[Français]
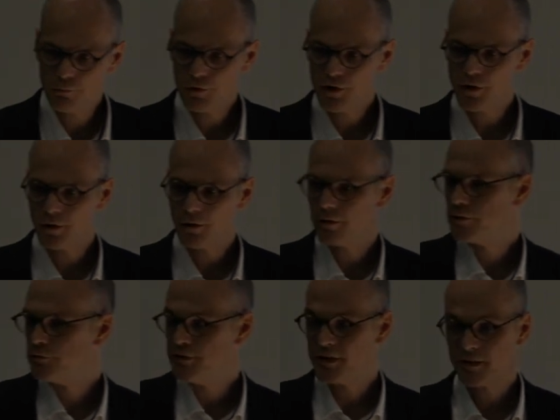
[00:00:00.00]
puis, euh,
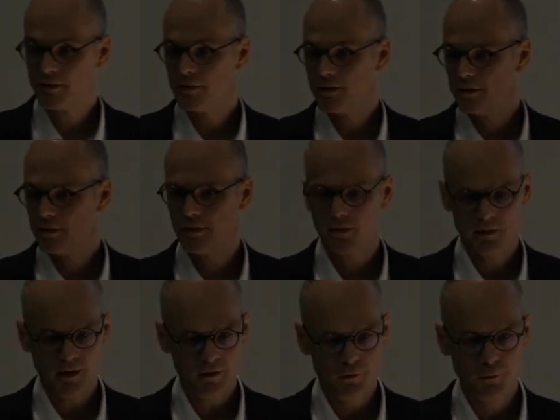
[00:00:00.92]
je lui disais,
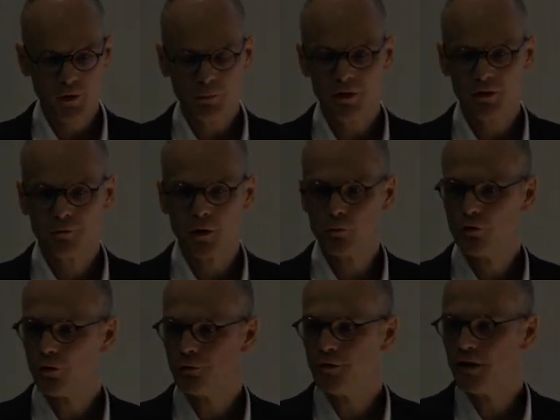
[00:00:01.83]
tu as une super plateforme.
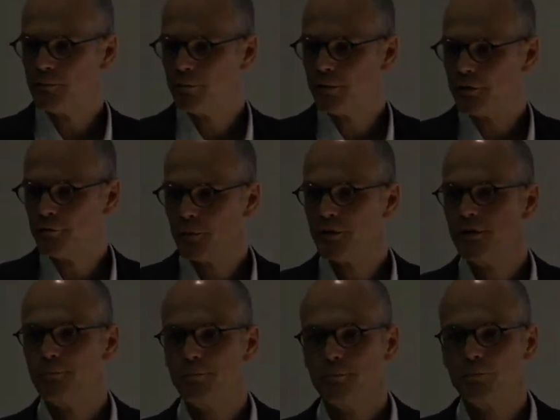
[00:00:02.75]
Aujourd'hui, tu es une plateforme
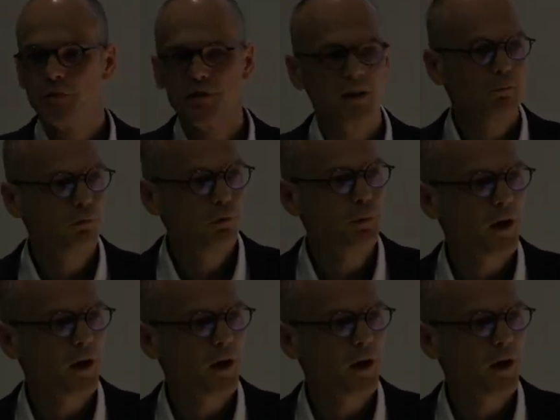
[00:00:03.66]
qui qui est plus